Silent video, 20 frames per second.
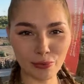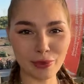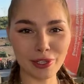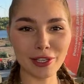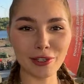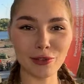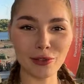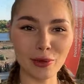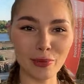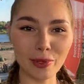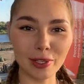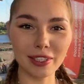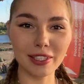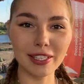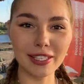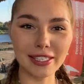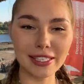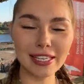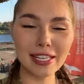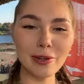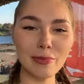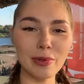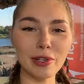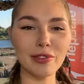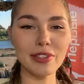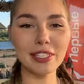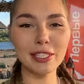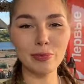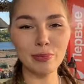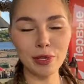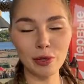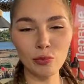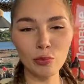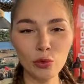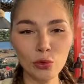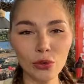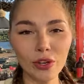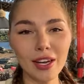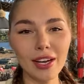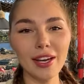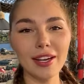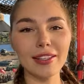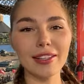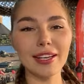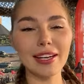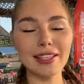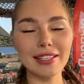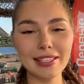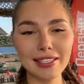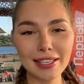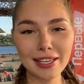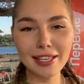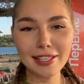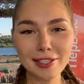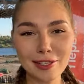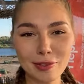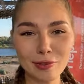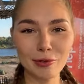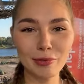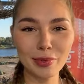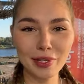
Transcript: Меня сюда пригласили провести прямую трансляцию.